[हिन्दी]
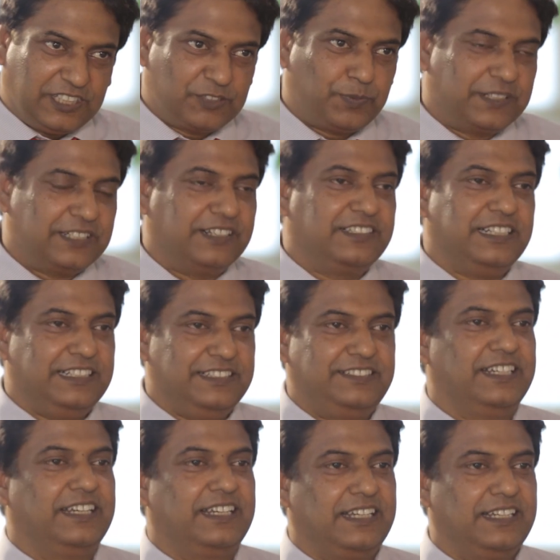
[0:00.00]
दस परसेंट से
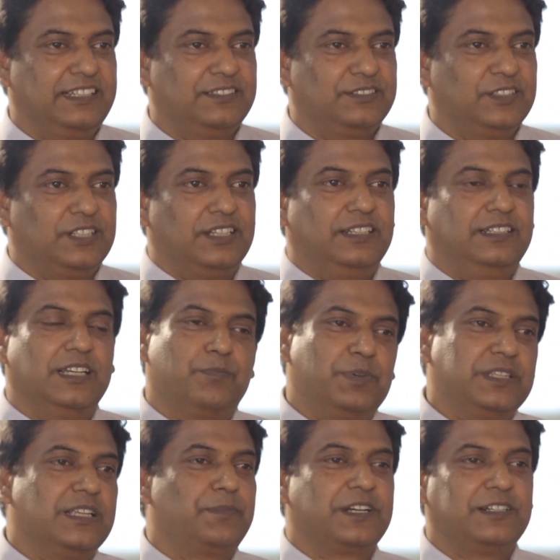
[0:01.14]
नीचे आया है या
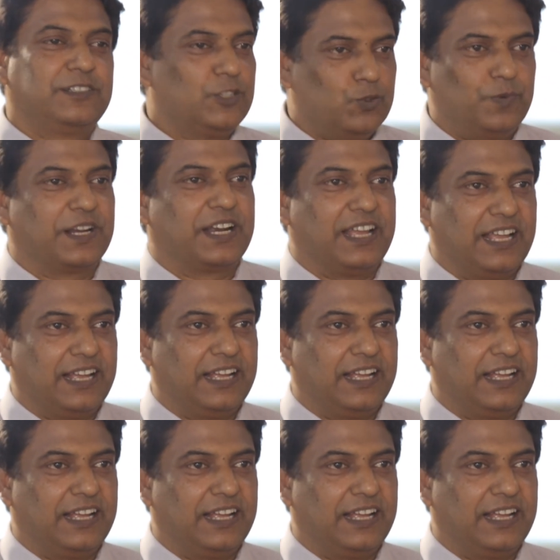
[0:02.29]
पंद्रह परसेंट से ऊपर आया